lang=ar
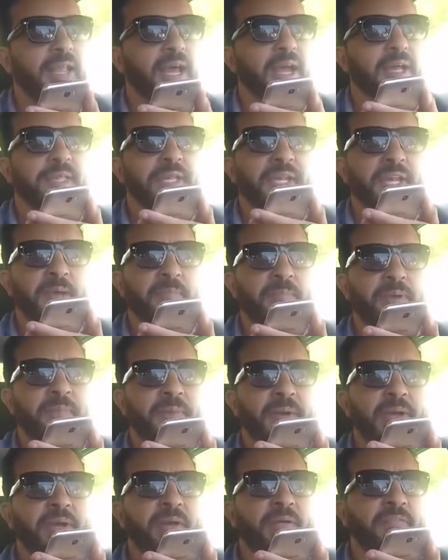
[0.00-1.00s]
الله يسرك
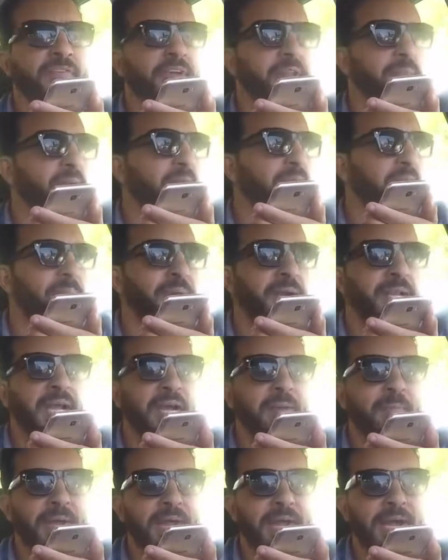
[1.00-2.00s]
حبيبي كونفيرمي لي باك
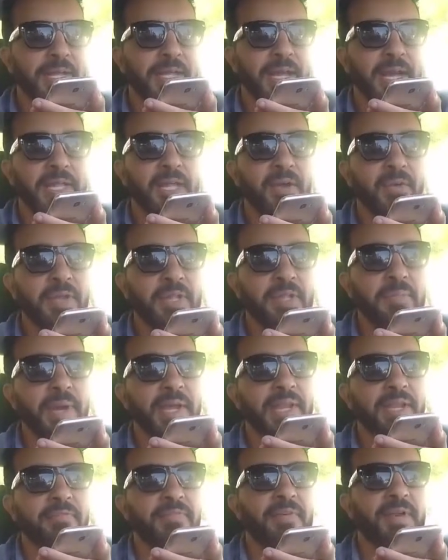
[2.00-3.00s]
الخبر هذا هذا وين سمعنا